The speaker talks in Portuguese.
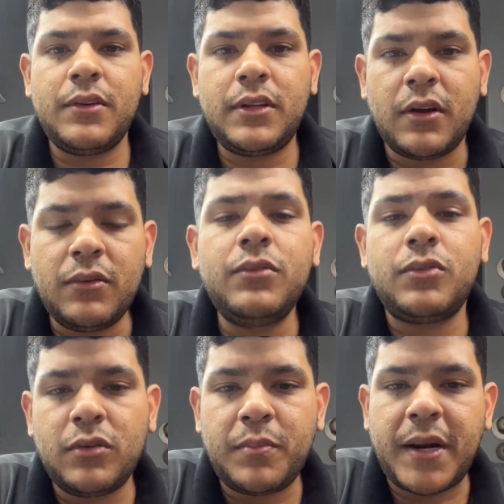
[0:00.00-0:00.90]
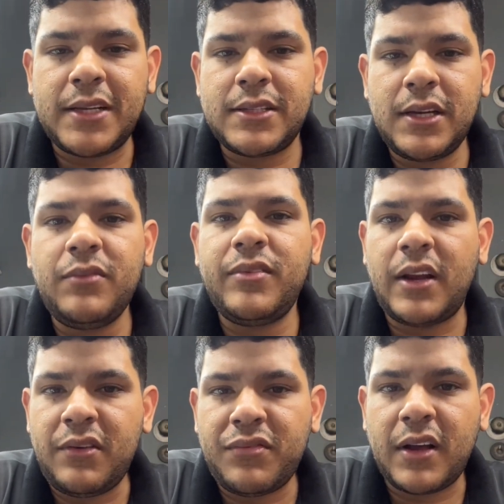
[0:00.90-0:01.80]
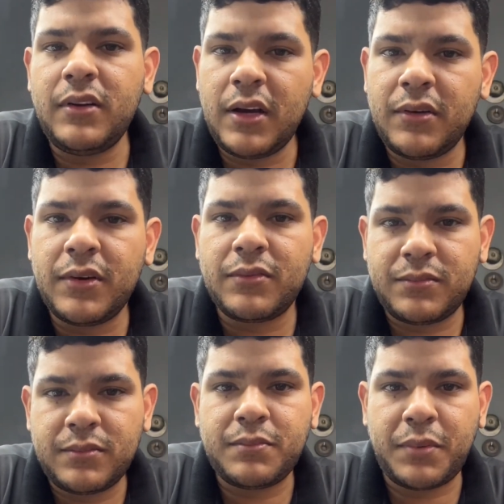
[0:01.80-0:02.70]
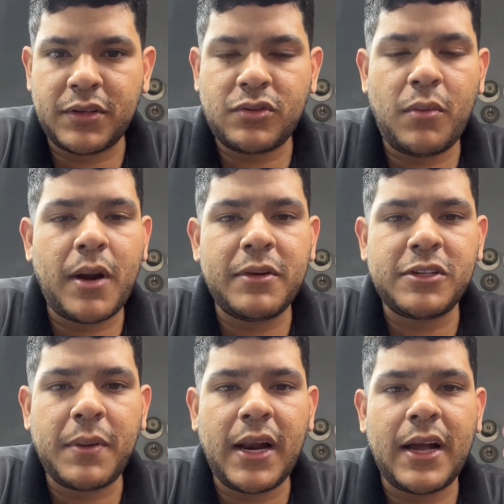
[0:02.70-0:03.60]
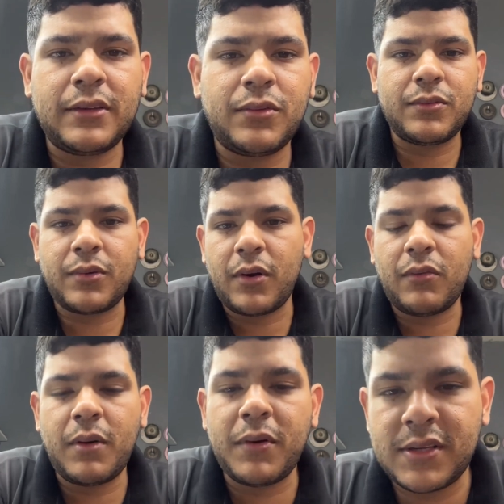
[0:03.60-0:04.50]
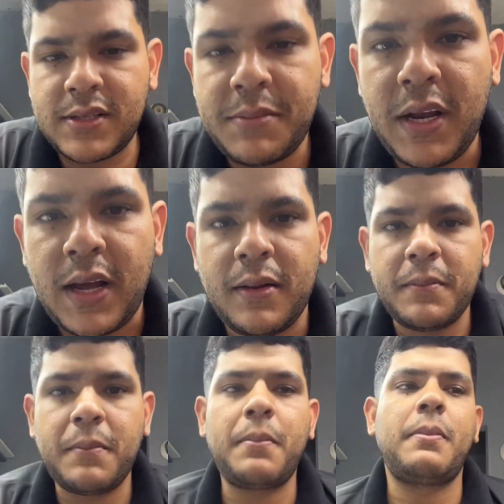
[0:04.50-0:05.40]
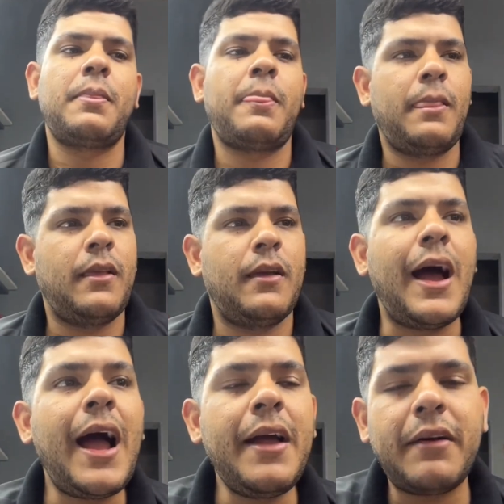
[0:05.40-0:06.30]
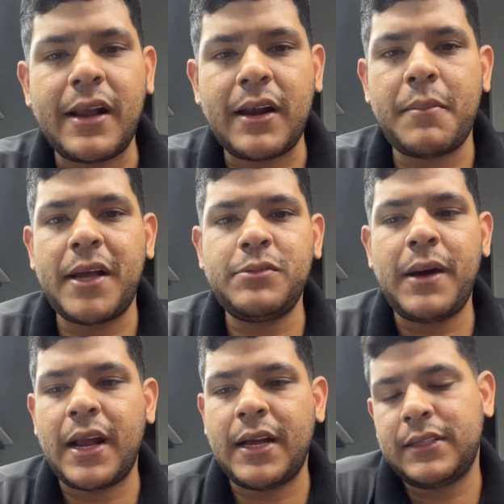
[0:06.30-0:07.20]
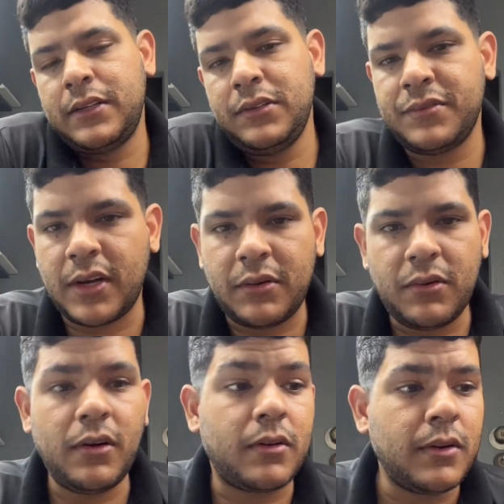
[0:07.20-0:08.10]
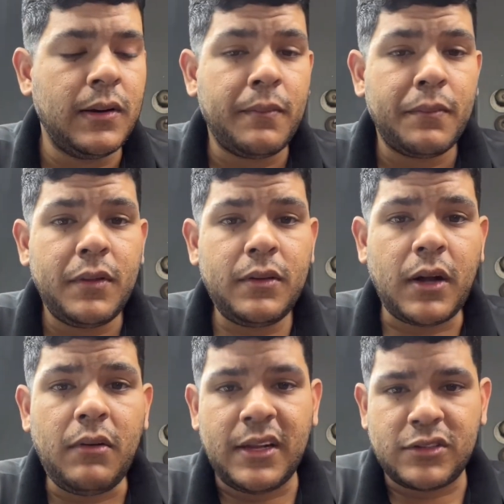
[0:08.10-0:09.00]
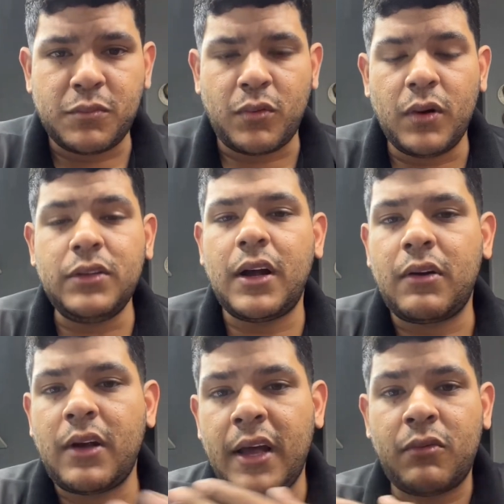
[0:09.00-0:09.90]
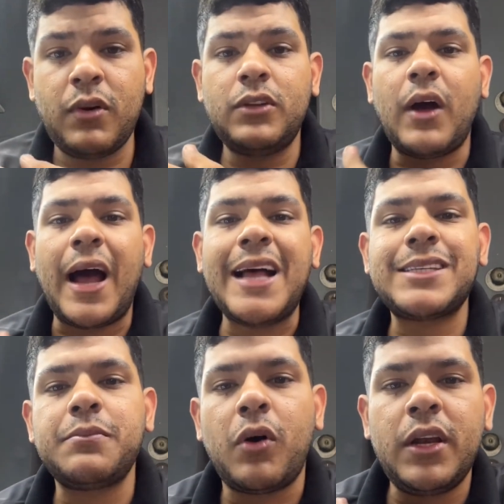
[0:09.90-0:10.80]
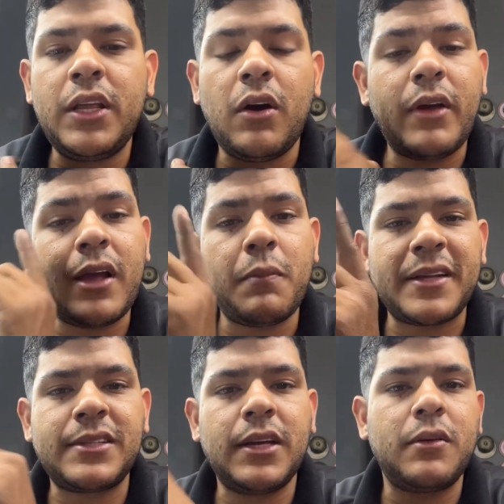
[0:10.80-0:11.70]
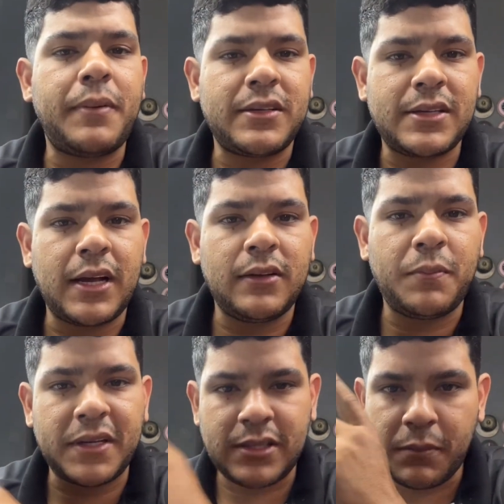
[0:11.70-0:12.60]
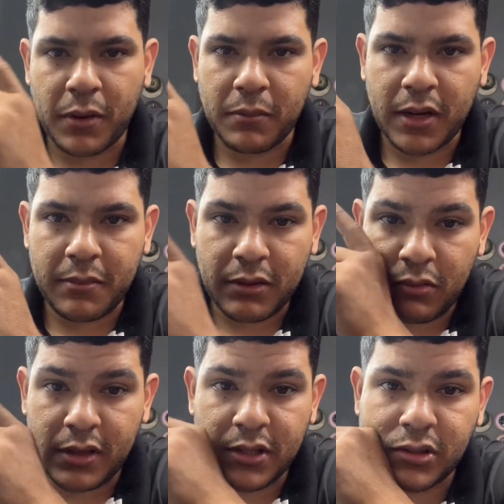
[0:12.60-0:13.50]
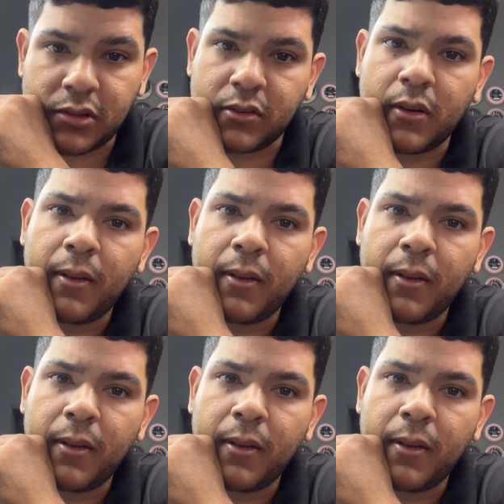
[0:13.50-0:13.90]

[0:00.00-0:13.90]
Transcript: Então, com todo prazer, eu vou lá e falo, não, eu posso cobrar mais barato, coloco a mola similar. Ah, eu quero dar mais barata, eu vou lá e coloco. Então, as, quanto, é, quanto as molinhas, o que, que eu passei ano passado? Eu passei um problema com isso.